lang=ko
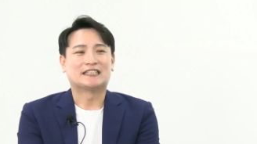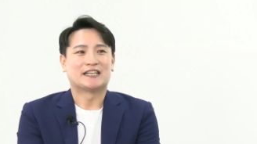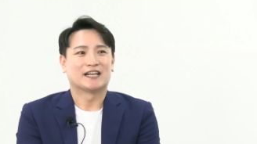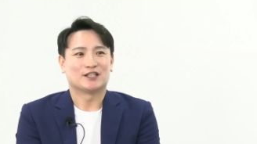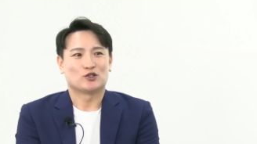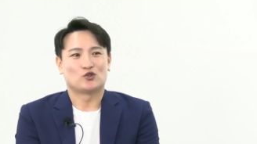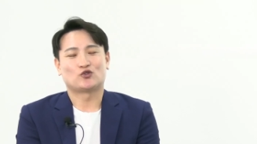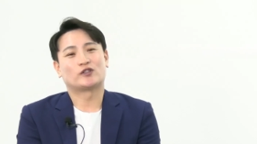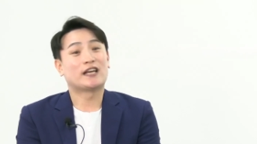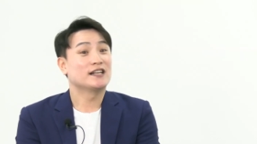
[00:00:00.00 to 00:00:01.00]
이제 제가
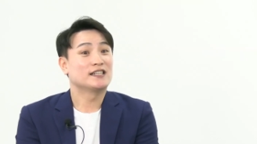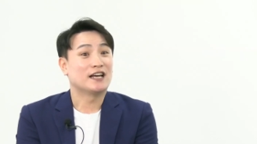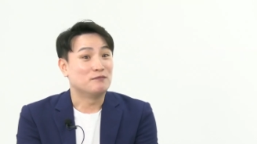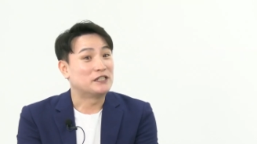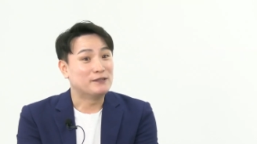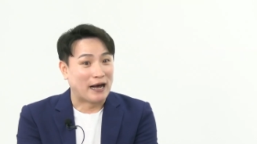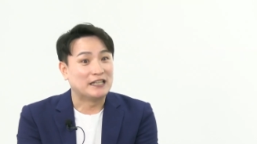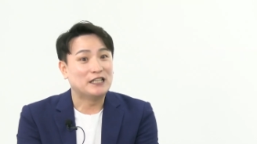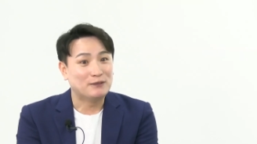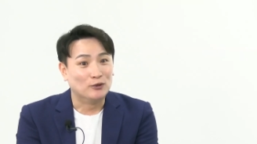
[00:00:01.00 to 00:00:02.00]
축제 행사 MC를
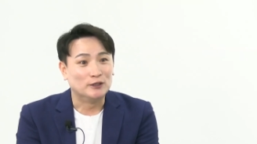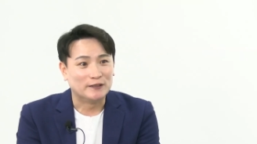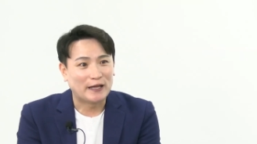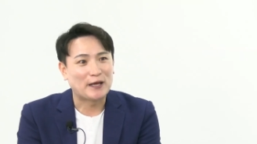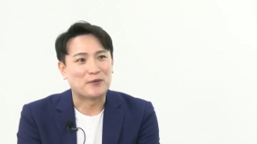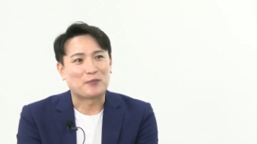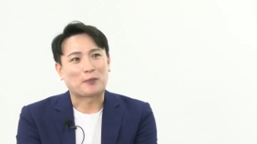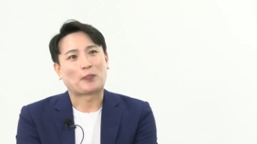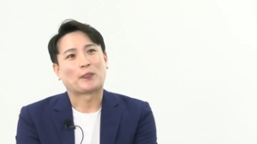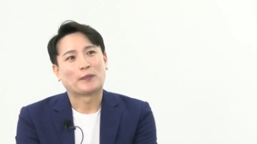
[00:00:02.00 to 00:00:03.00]
많이 보는데 네.
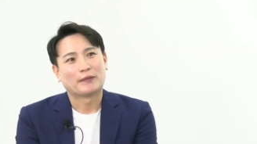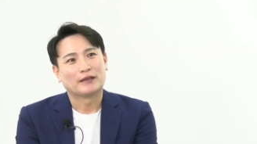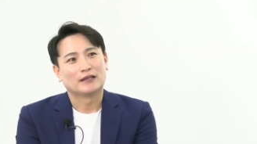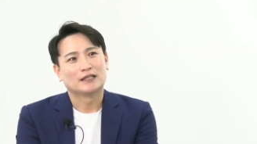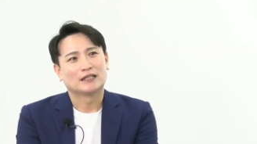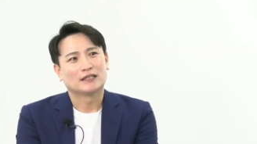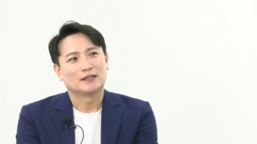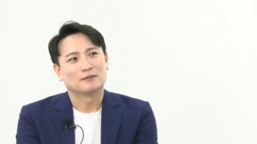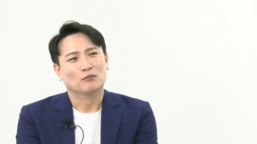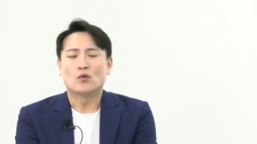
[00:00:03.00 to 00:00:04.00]

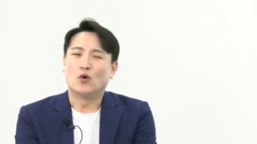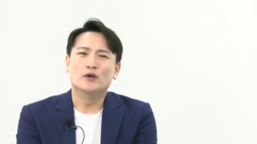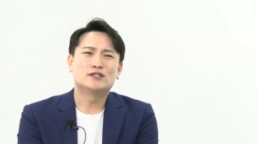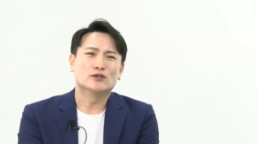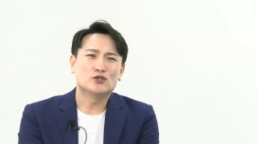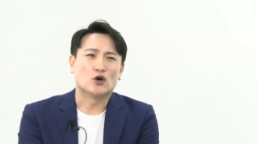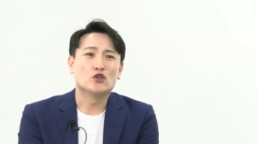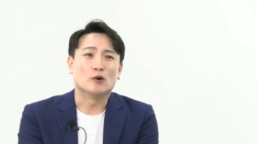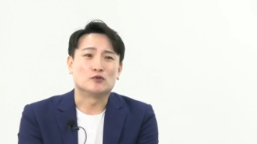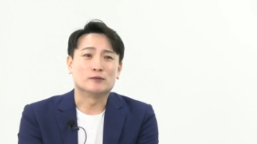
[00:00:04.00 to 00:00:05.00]
뭐 고의성은
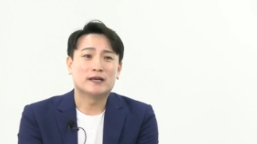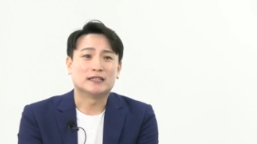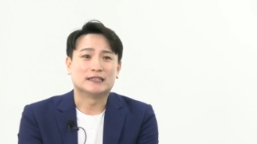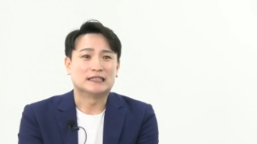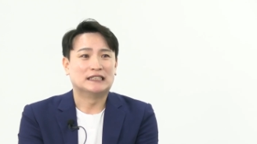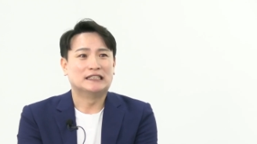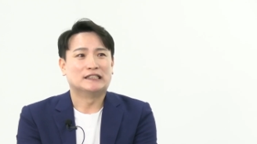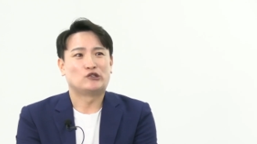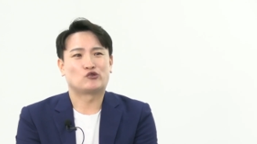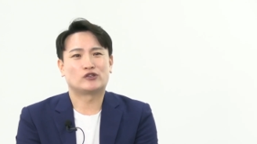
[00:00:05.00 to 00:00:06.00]
전혀 없지만
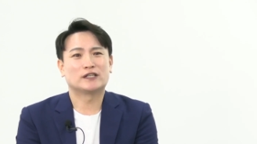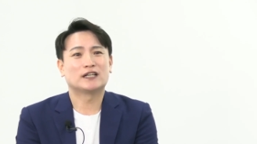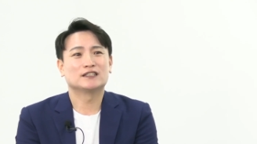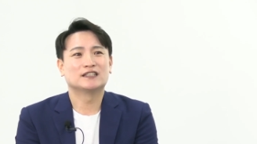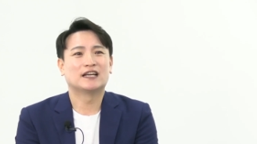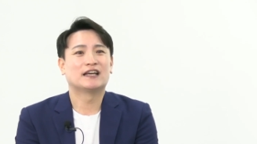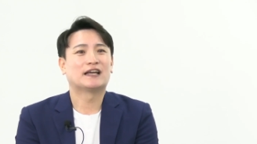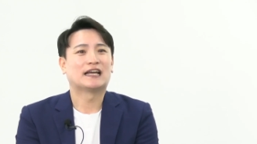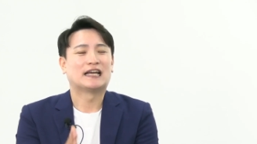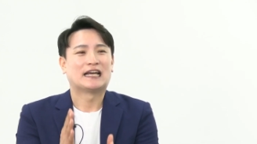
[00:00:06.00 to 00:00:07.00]
이 축제라는
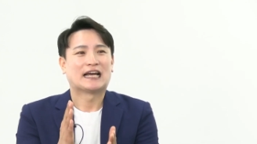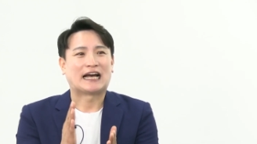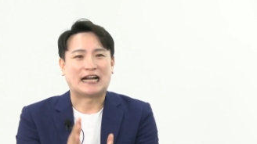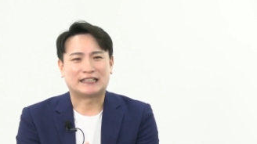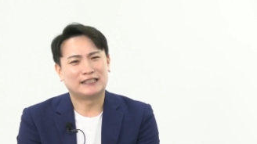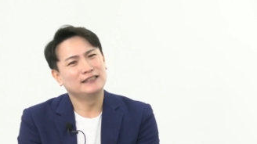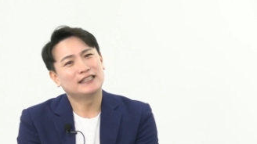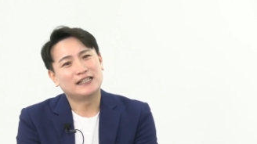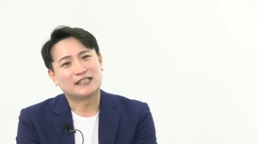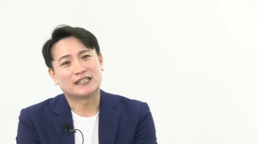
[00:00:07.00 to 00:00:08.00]
게 같은
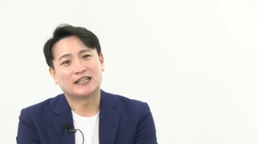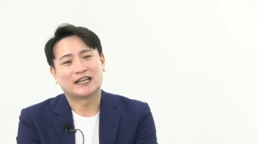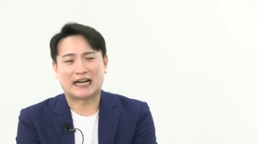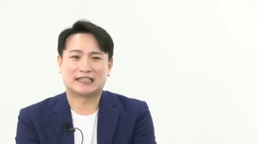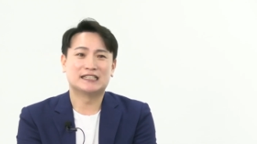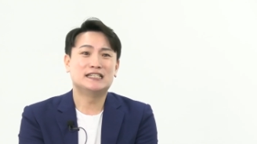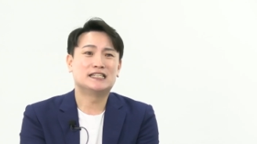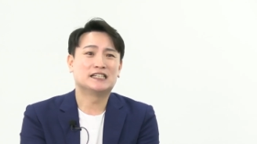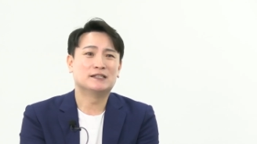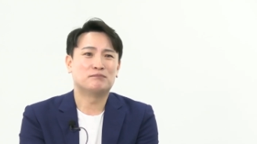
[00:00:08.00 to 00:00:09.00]
날짜에 같은
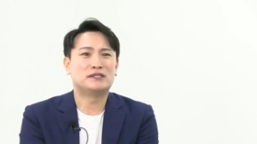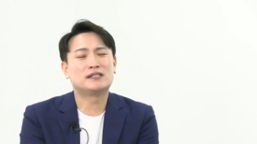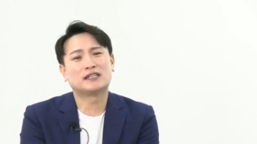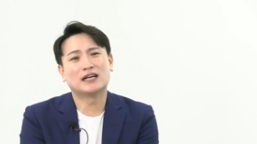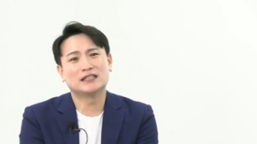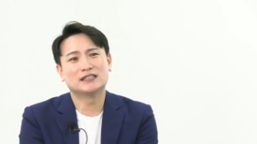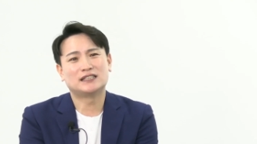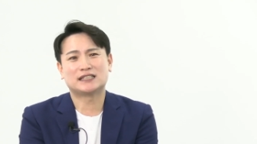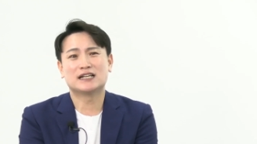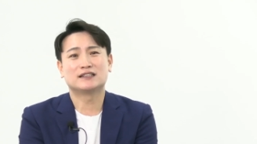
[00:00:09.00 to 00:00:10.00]
시기 비슷한
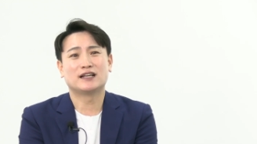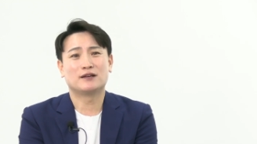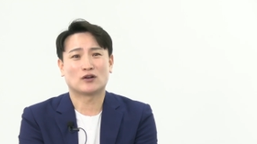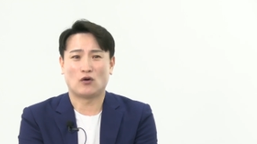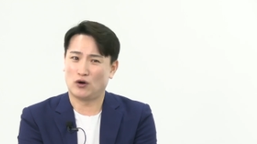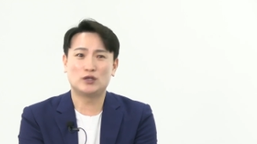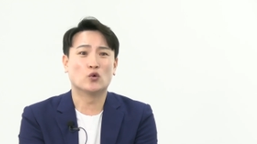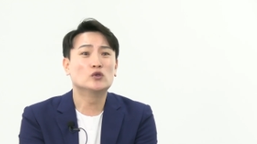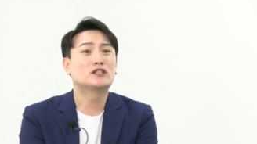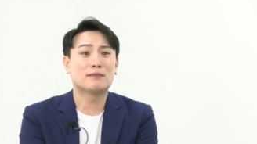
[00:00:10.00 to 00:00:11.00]
시간대에 거의
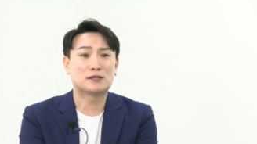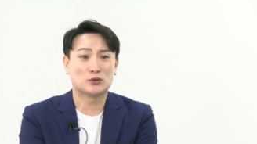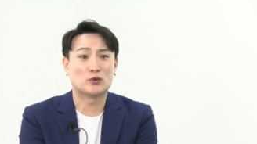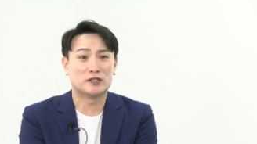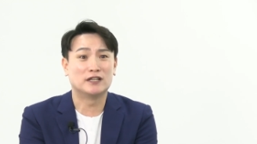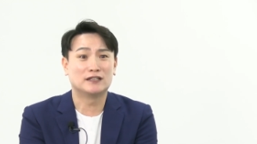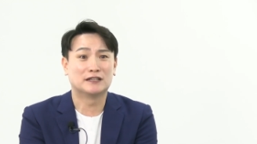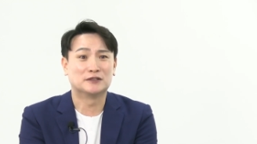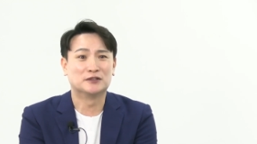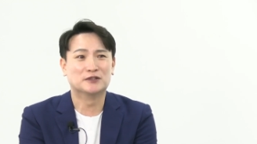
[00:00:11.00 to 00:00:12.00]
동시다발적으로 진행이
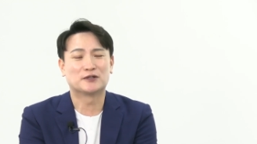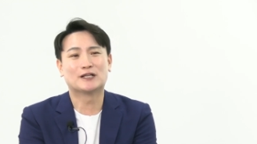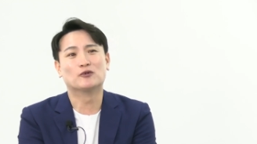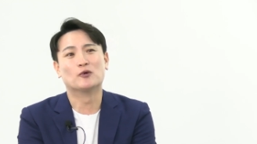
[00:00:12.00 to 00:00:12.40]
되거든요. 그러다